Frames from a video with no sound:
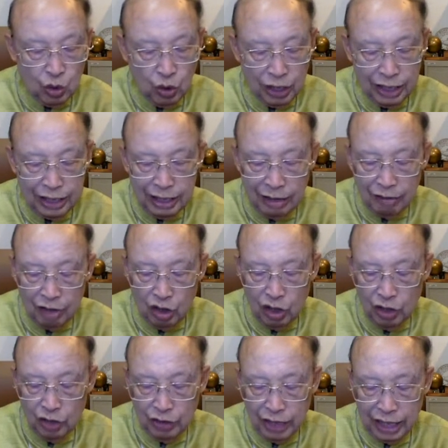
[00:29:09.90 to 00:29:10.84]
วนอาจารย์วอาแล้
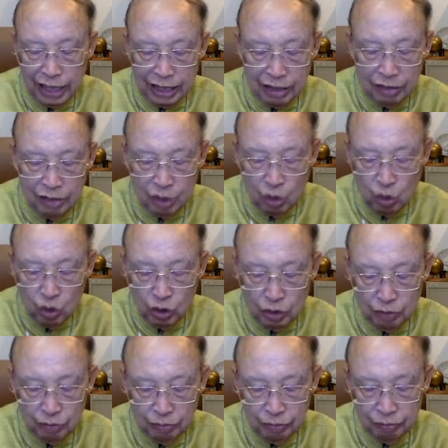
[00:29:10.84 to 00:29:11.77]
ว ในการทวีคุณ
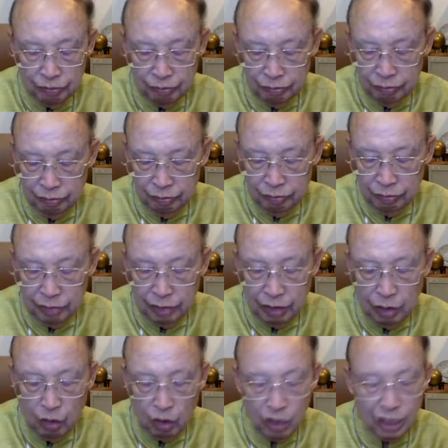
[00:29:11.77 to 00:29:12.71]
สา
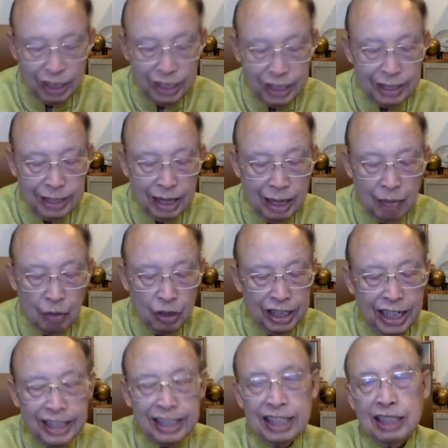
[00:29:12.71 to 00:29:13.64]
วกเลยคริจัก บทเรี
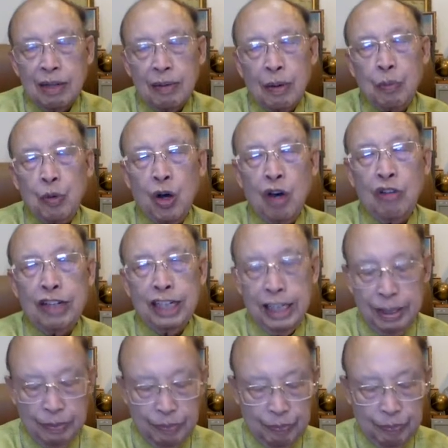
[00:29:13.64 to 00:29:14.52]
ยนอย่างสำหรับพวกเขาวันนี้